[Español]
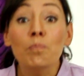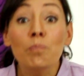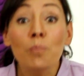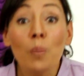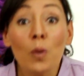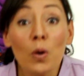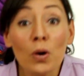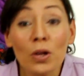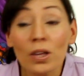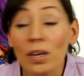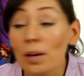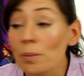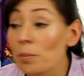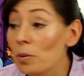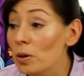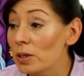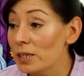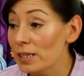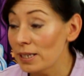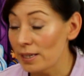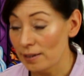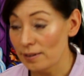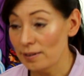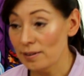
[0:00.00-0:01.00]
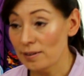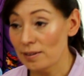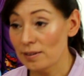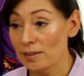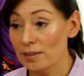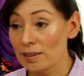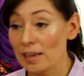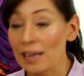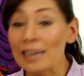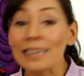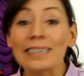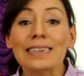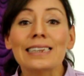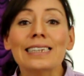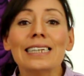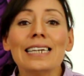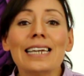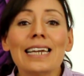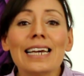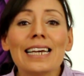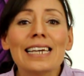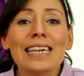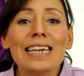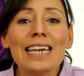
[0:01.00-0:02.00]
Porque Moisés
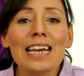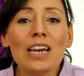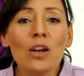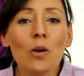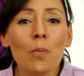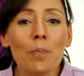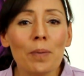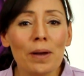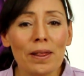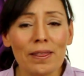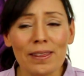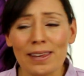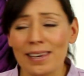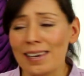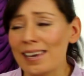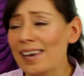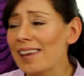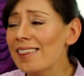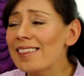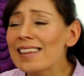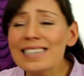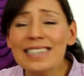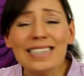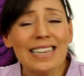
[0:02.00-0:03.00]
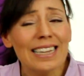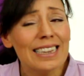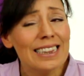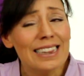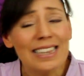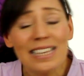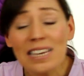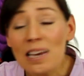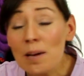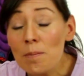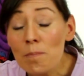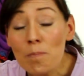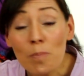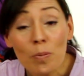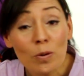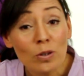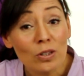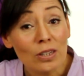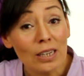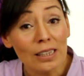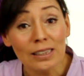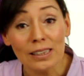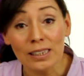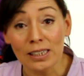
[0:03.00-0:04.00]
tiene quien lo predique desde
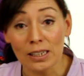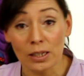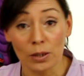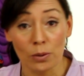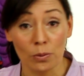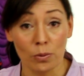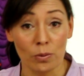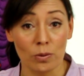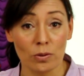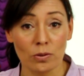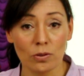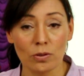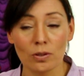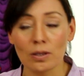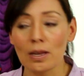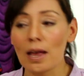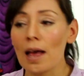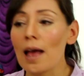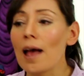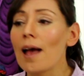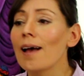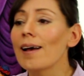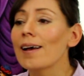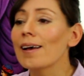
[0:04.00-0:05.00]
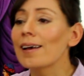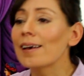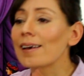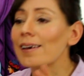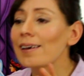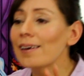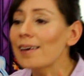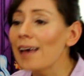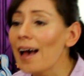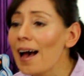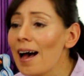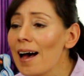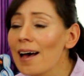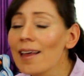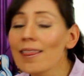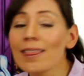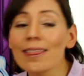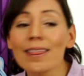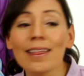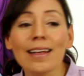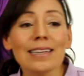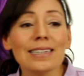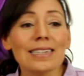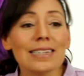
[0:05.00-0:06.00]
tiempos antiguos,
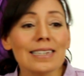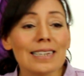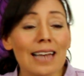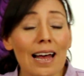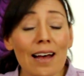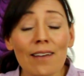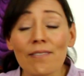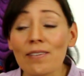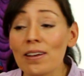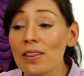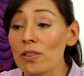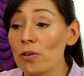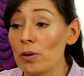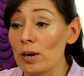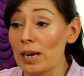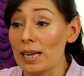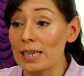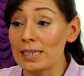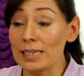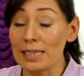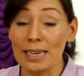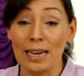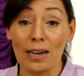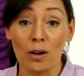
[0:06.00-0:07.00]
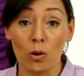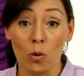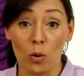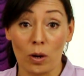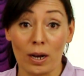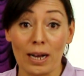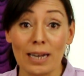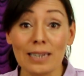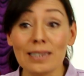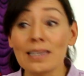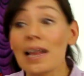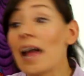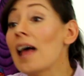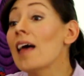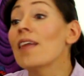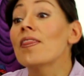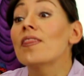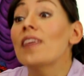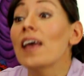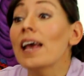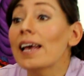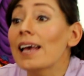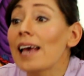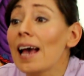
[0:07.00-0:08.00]
cada sábado en las sinagogas
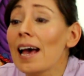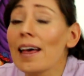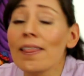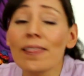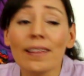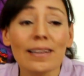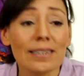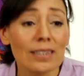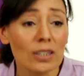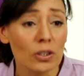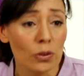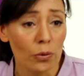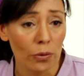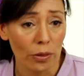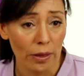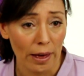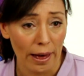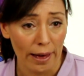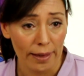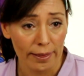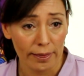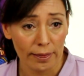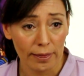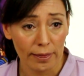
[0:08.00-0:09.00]
de cada ciudad.